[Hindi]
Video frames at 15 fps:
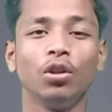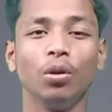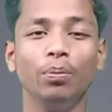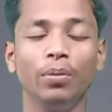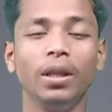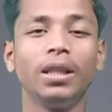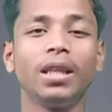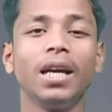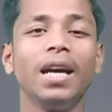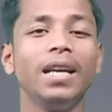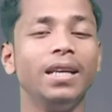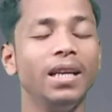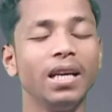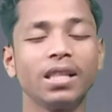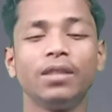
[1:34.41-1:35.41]
तो मिलते हैं
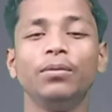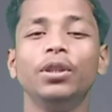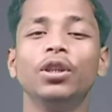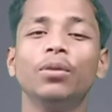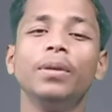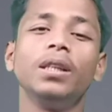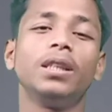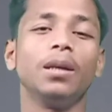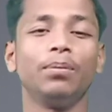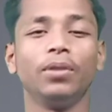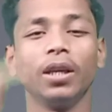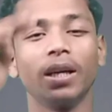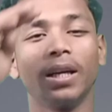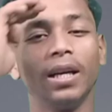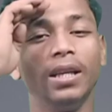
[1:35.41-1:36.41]
नेक्स्ट वीडियो में तब
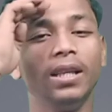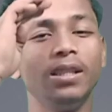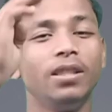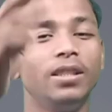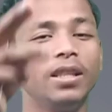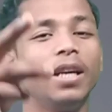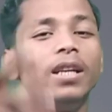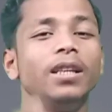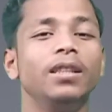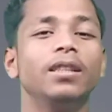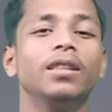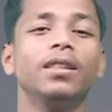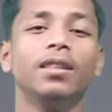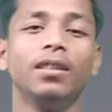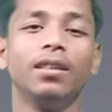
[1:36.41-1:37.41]
तक के लिए जय
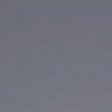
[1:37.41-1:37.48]
हिंद